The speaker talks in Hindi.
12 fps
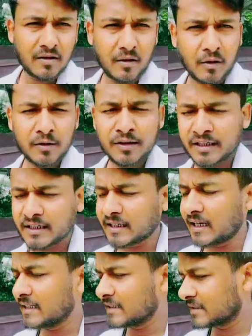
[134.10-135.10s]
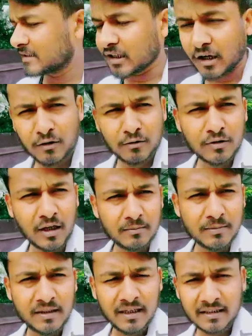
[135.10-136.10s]
और ये गाइस चारों धाम
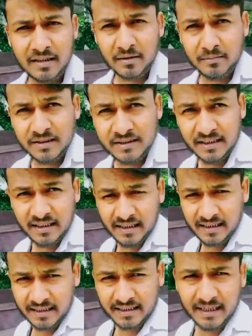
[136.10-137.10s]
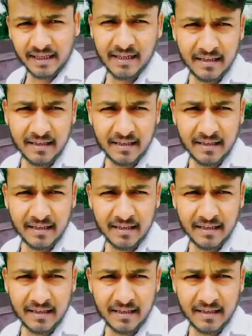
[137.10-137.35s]
की यात्रा में से एक है